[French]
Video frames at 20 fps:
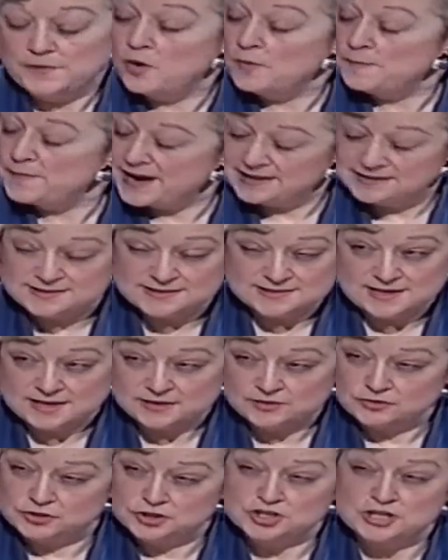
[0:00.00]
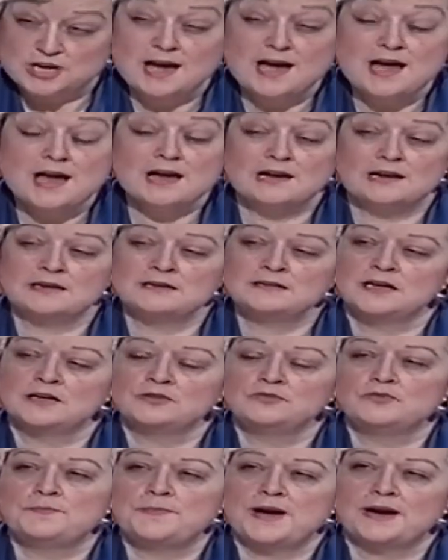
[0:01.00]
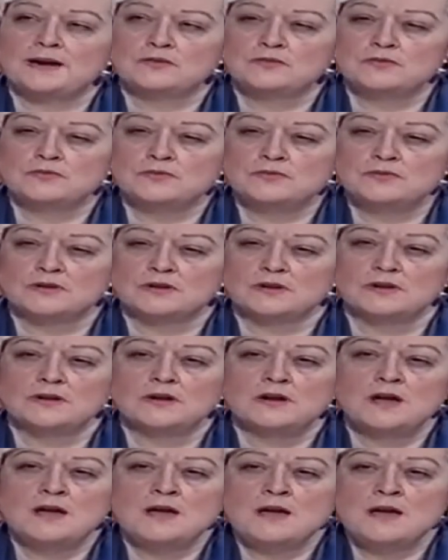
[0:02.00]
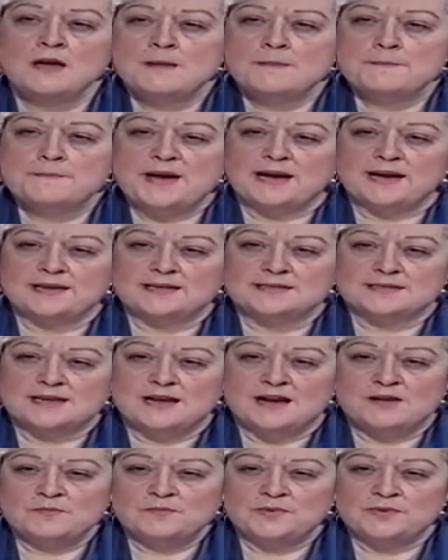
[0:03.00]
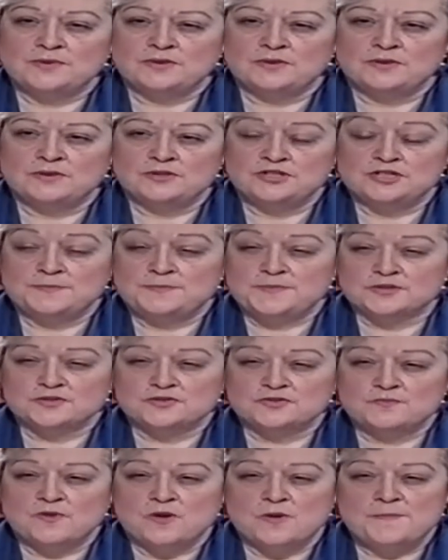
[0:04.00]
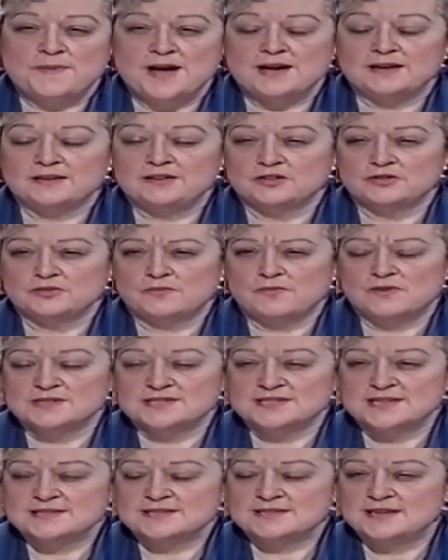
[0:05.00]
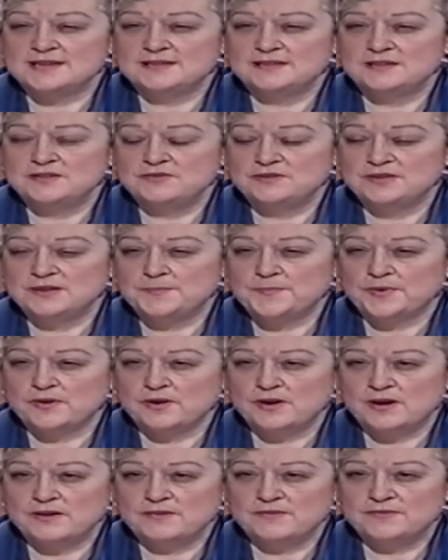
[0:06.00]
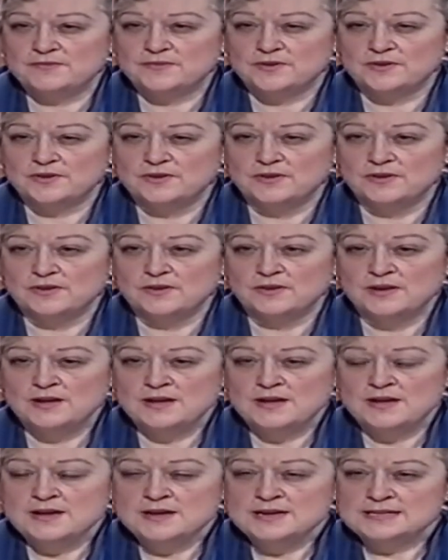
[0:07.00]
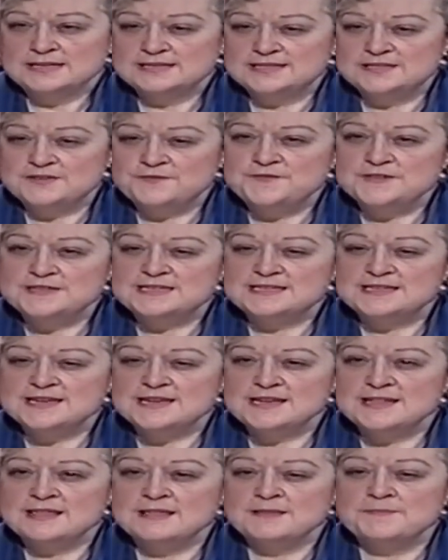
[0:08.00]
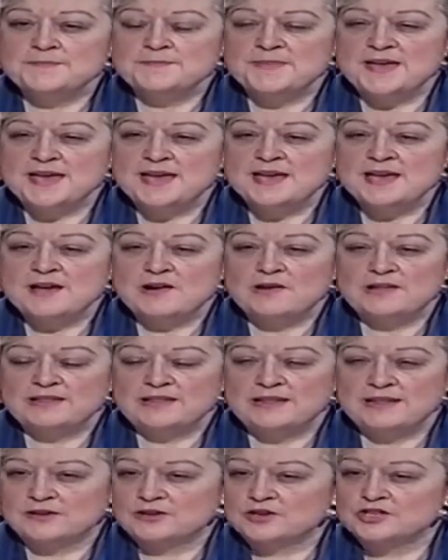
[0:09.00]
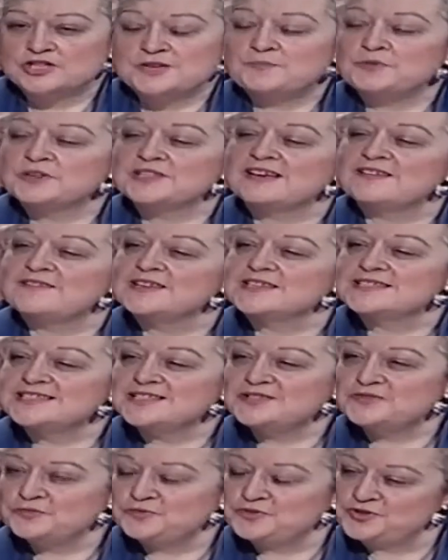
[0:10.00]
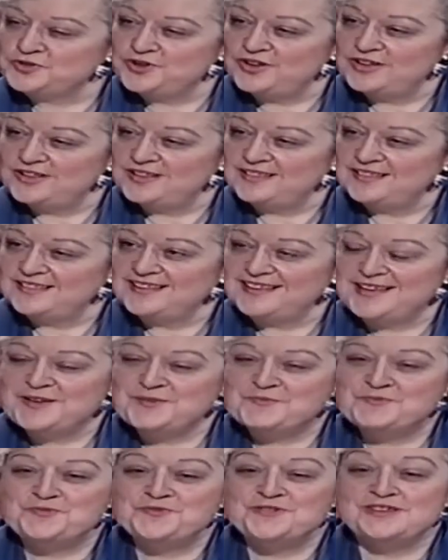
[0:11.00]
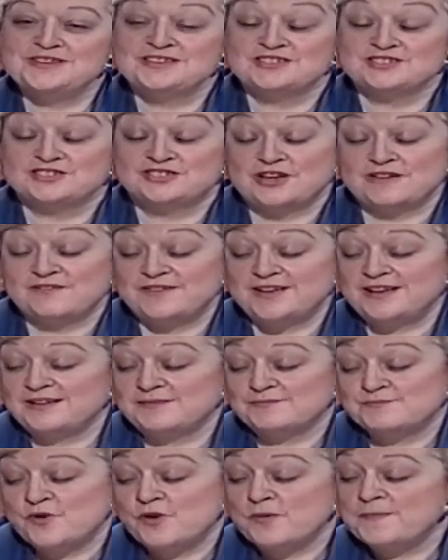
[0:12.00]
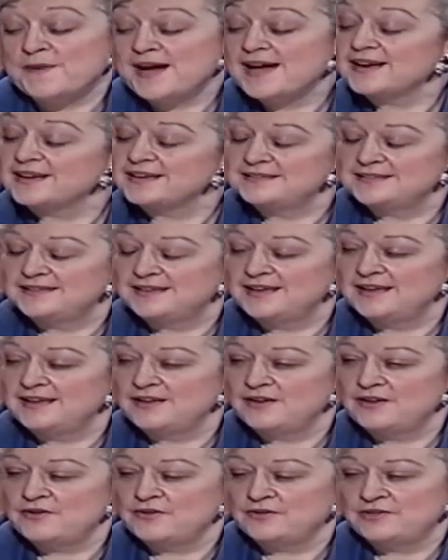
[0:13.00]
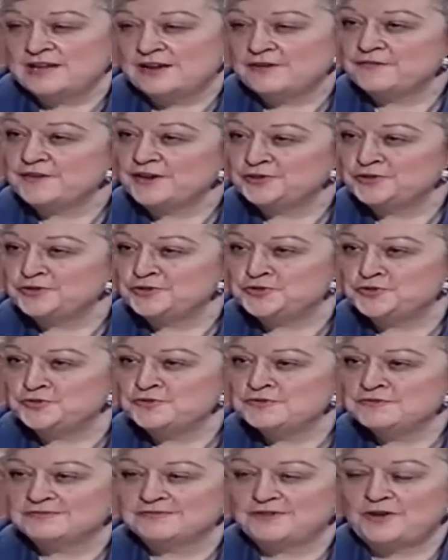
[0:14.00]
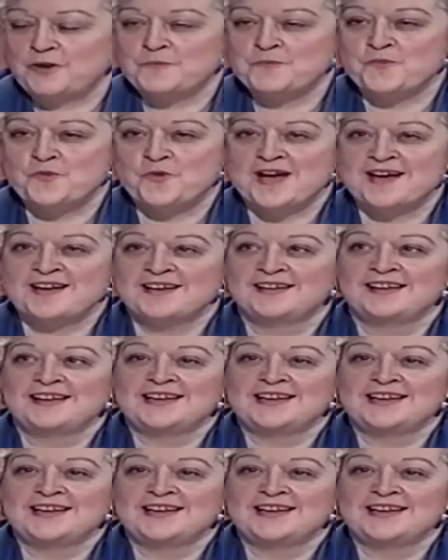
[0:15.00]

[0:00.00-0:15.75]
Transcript: on perd des êtres chers hein, dans nos parcours. Hein. Hmm. Par exemple, euh, j'ai perdu mon père il y a trois ans. Ça a été une épreuve euh, difficile, mais que j'ai pas traversée toute seule. Et puis, j'avais, mon père était un enfant de Dieu, comme moi.